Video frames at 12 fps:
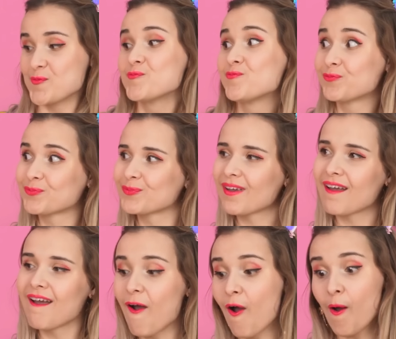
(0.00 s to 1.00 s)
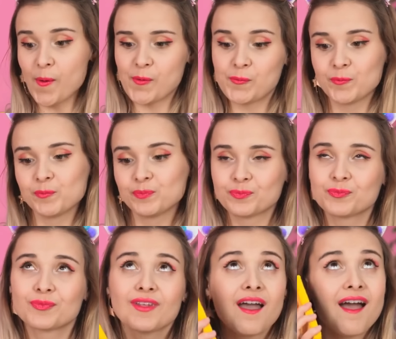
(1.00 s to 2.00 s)
màu vàng hợp với quần áo mình nè.
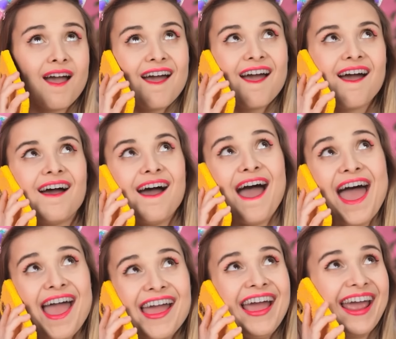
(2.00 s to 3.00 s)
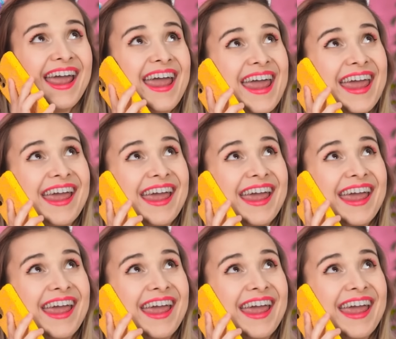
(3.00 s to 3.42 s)
Alo bồ hả?